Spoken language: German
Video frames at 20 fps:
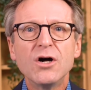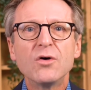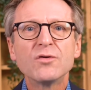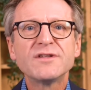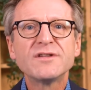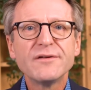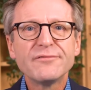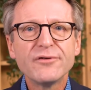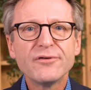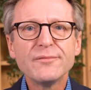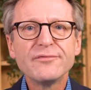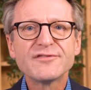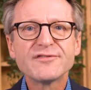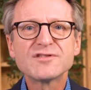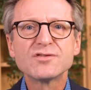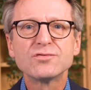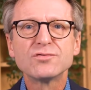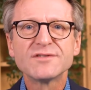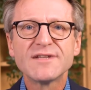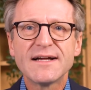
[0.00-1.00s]
Und die fünf
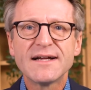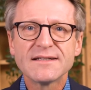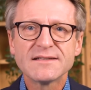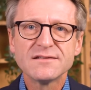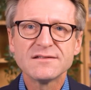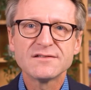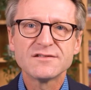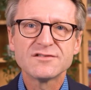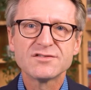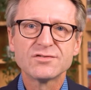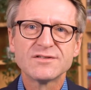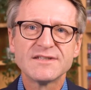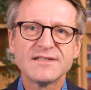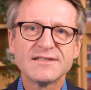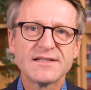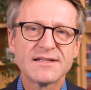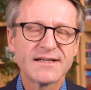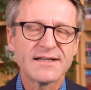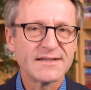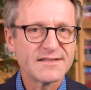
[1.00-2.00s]
Zutaten zu
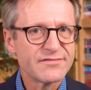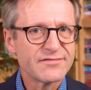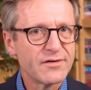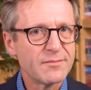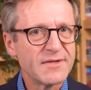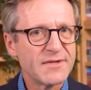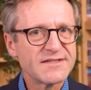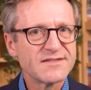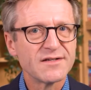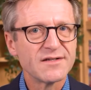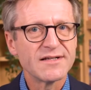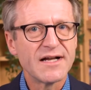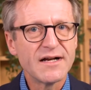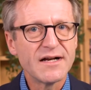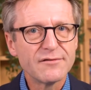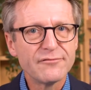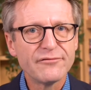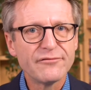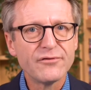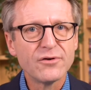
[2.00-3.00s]
dieser
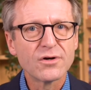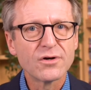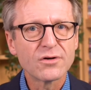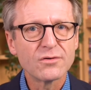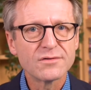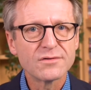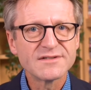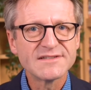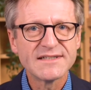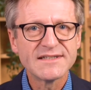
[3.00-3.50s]
transformationalen Führung